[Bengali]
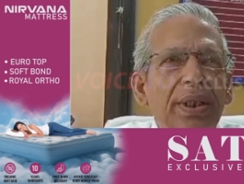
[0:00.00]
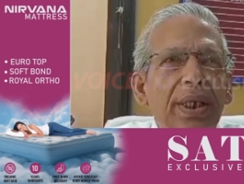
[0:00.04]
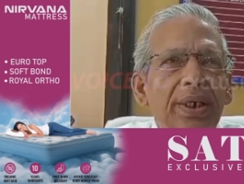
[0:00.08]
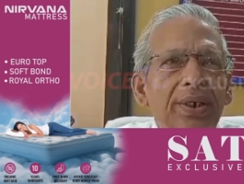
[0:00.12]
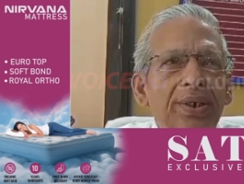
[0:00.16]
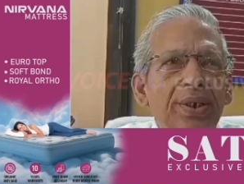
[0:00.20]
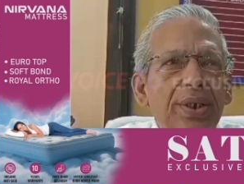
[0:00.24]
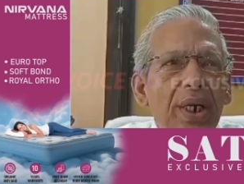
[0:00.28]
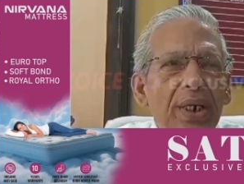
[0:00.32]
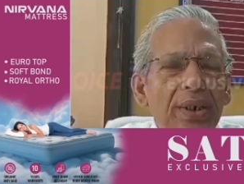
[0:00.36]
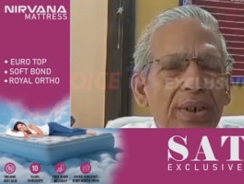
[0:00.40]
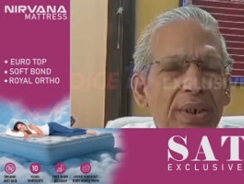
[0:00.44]

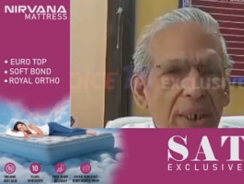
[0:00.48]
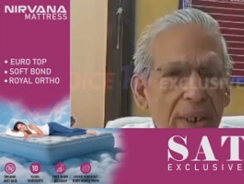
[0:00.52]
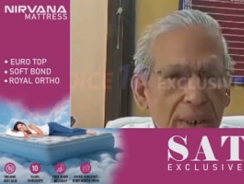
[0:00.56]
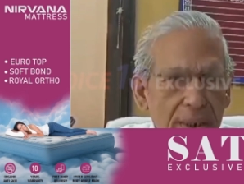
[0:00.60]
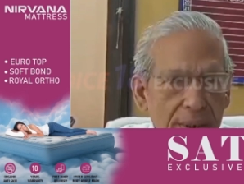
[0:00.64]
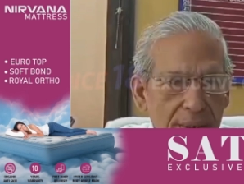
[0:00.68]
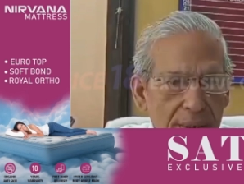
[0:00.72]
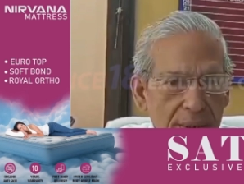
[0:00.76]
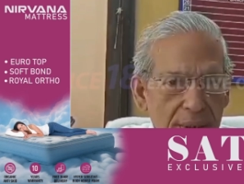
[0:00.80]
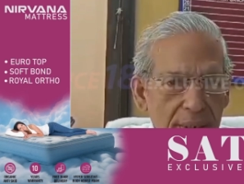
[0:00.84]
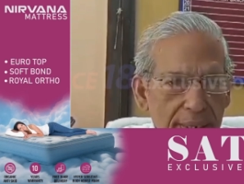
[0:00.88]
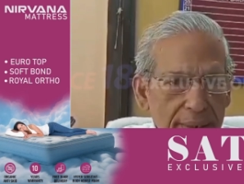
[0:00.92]
তেইশ
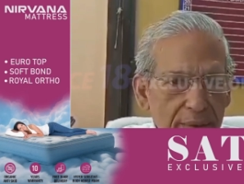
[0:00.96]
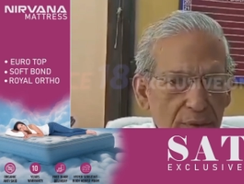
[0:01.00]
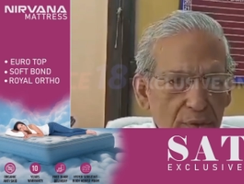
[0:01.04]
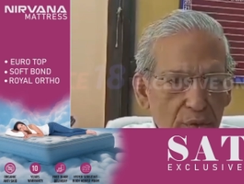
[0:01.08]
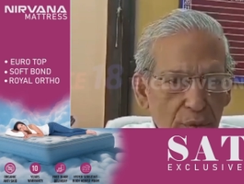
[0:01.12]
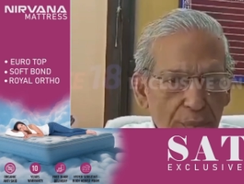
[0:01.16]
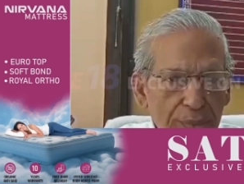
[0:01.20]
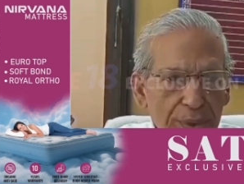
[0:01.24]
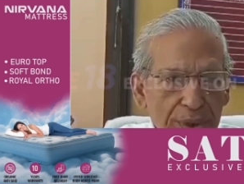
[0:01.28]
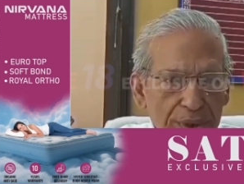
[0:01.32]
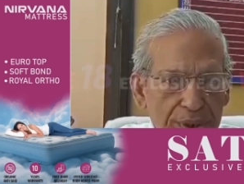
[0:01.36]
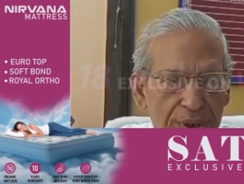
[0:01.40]
হাজারের চেয়ে
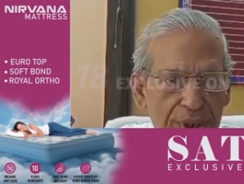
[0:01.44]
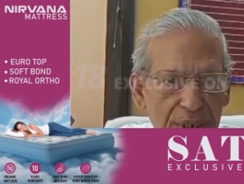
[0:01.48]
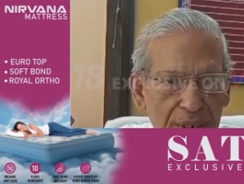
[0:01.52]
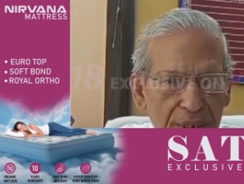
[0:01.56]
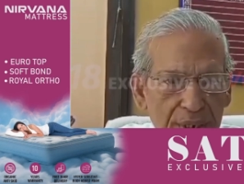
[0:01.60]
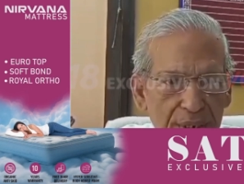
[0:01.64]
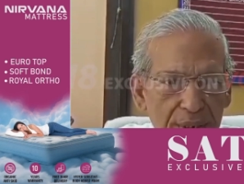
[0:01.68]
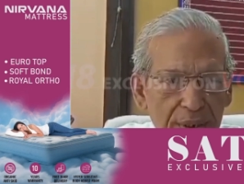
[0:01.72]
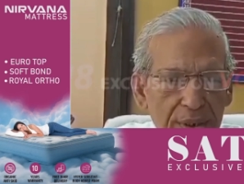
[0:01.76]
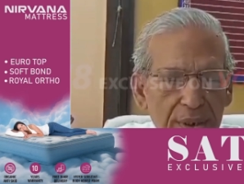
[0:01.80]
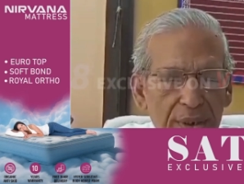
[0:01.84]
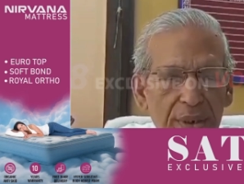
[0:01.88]
একটু
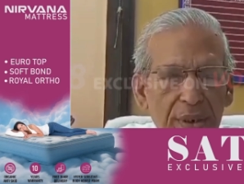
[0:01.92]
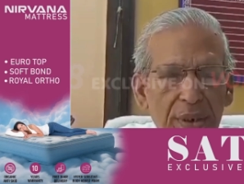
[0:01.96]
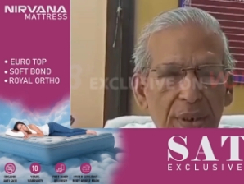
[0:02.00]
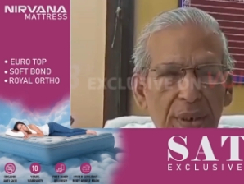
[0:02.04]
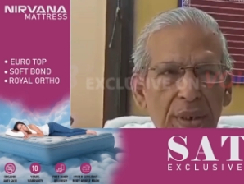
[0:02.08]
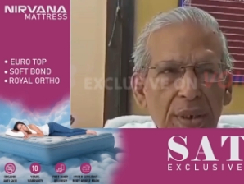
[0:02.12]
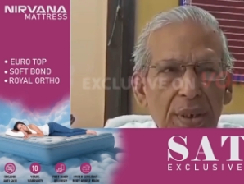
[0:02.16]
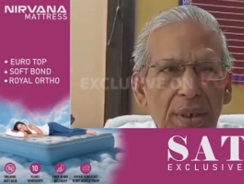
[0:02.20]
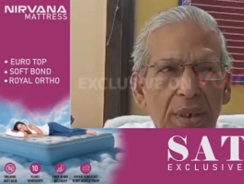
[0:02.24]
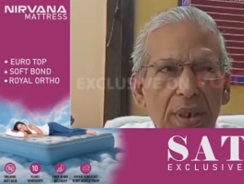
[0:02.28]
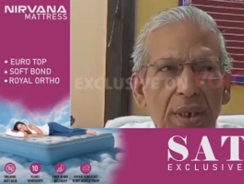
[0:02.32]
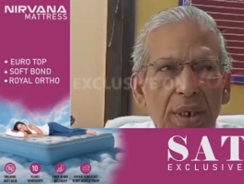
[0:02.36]
বেশি
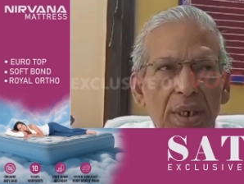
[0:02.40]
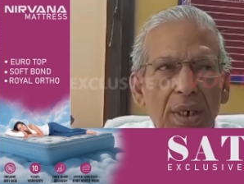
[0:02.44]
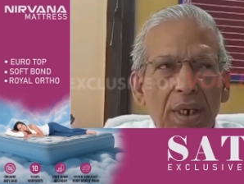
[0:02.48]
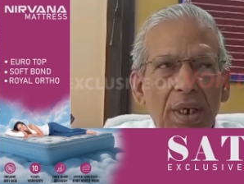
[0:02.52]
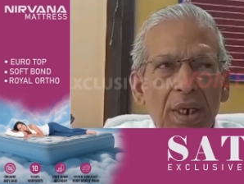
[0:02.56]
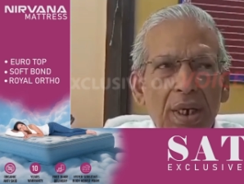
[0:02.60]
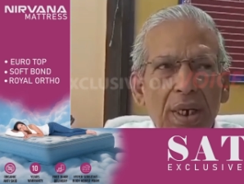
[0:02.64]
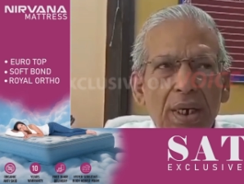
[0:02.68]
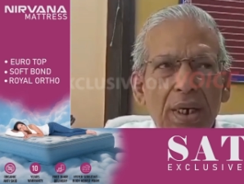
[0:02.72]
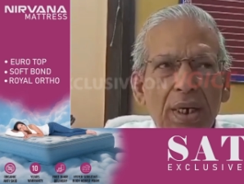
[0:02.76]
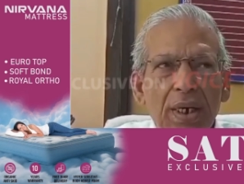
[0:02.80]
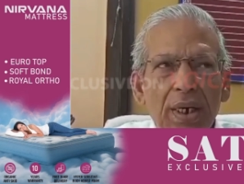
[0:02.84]

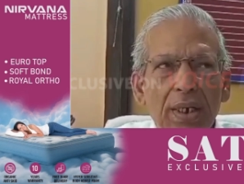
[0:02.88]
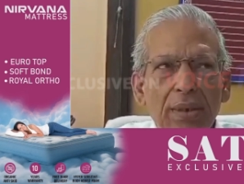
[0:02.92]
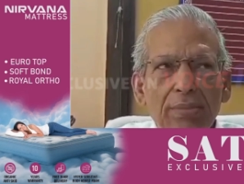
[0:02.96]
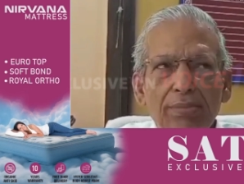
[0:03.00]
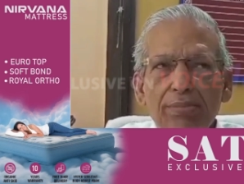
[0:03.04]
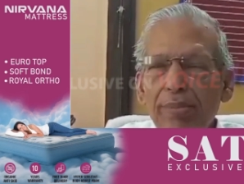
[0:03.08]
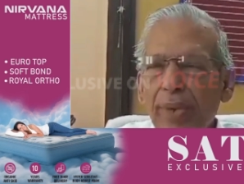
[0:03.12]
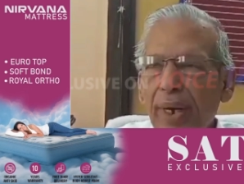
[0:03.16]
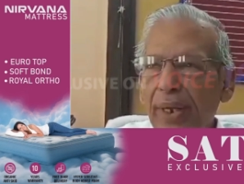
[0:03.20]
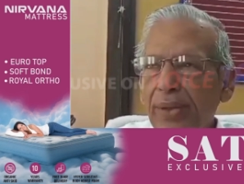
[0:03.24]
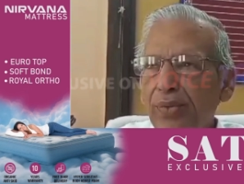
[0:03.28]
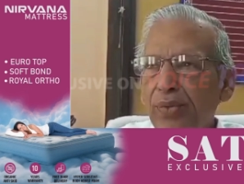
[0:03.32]
আর
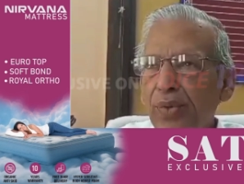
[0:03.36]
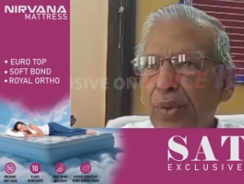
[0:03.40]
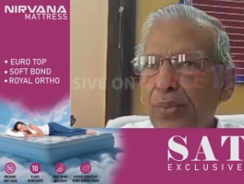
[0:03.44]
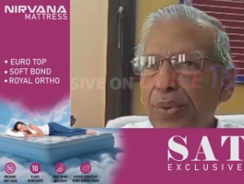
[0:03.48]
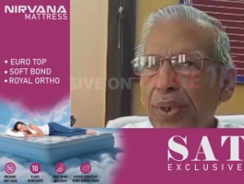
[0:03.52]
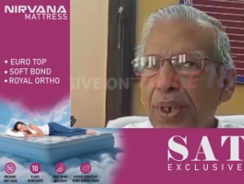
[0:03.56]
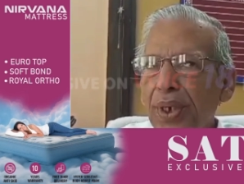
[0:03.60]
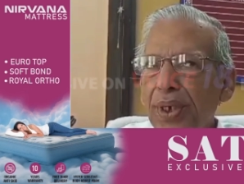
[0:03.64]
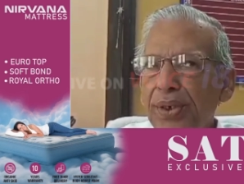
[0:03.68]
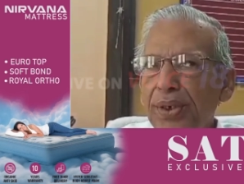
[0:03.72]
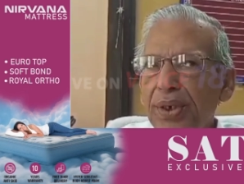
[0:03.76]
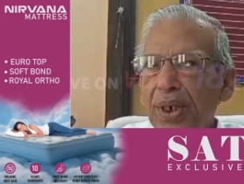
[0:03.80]

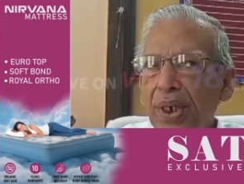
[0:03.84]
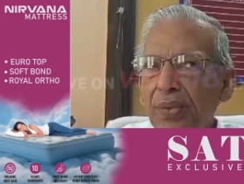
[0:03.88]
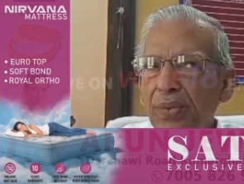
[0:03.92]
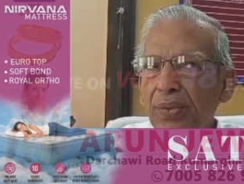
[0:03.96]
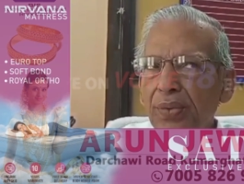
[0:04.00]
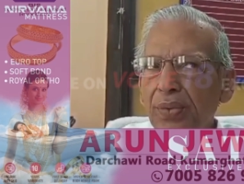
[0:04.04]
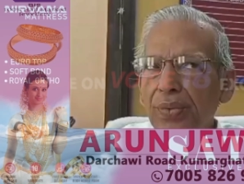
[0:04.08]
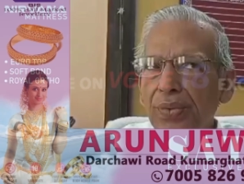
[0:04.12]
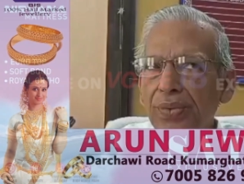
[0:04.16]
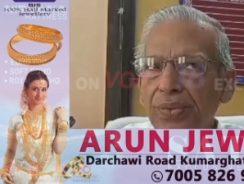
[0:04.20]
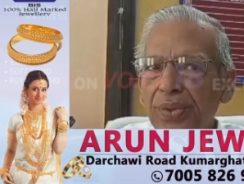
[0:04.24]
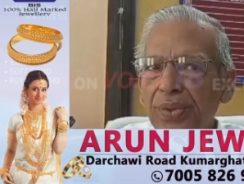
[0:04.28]
মাধ্যমিকে ছিল